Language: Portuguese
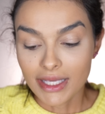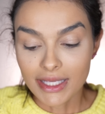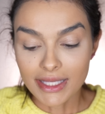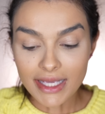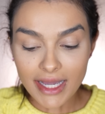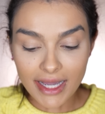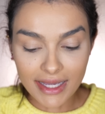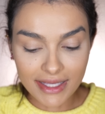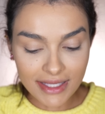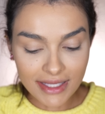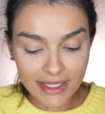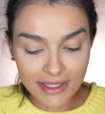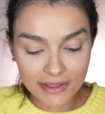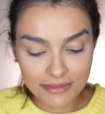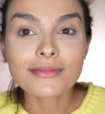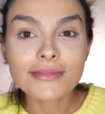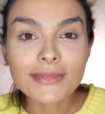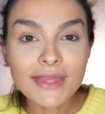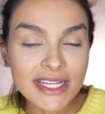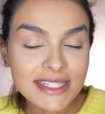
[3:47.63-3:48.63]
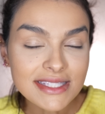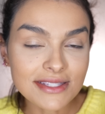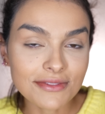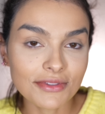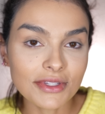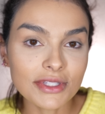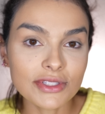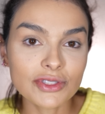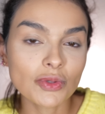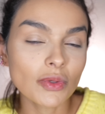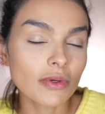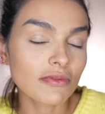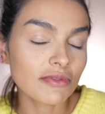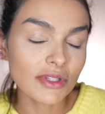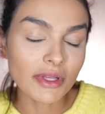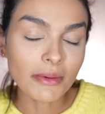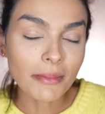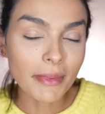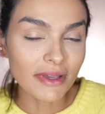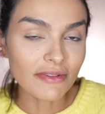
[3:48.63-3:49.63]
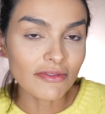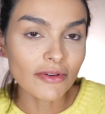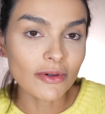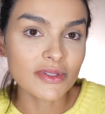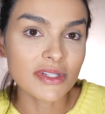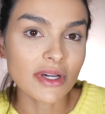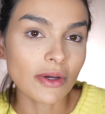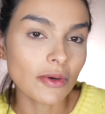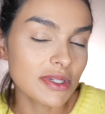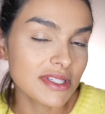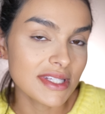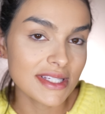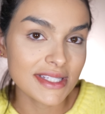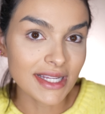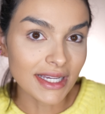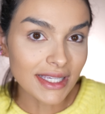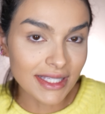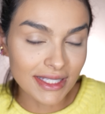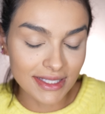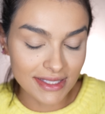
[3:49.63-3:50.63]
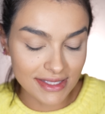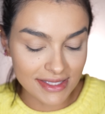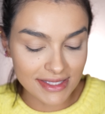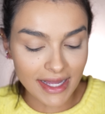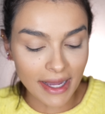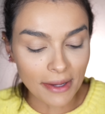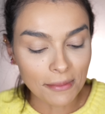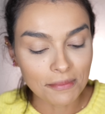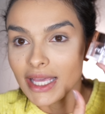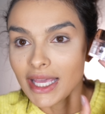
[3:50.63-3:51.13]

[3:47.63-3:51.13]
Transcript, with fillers: E aí, nesse vídeo eu também vou usar coisas da Kiss, tá?